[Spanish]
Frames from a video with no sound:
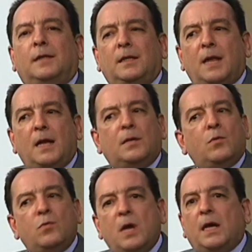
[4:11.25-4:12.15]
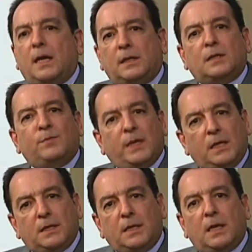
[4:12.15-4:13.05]
tendrán una grata
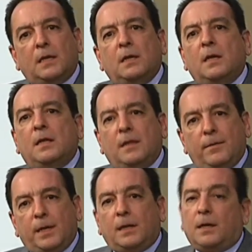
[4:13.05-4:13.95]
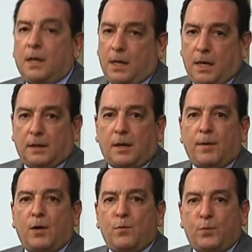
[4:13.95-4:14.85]
experiencia de ver el
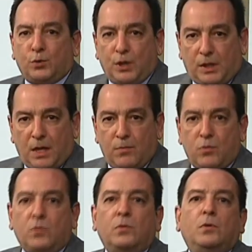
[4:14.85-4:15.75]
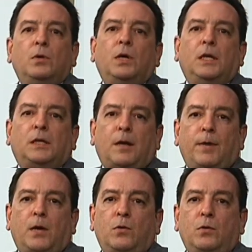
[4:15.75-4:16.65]
trabajo positivo, el
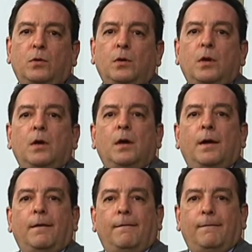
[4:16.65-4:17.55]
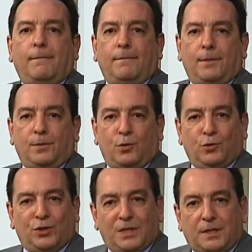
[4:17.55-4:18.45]
trabajo
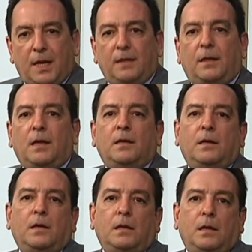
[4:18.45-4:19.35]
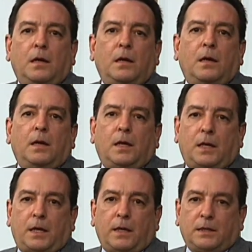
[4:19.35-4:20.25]
consistente
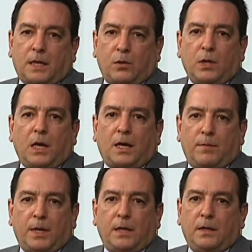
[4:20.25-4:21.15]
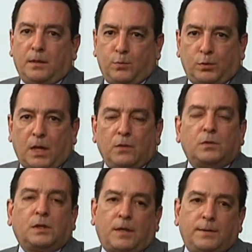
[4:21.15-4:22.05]
que desarrolla la Cámara de
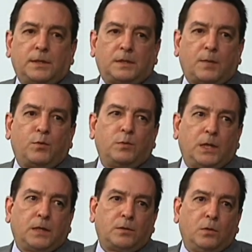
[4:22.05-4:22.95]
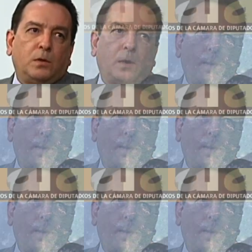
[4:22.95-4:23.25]
Diputados a través de esta publicación.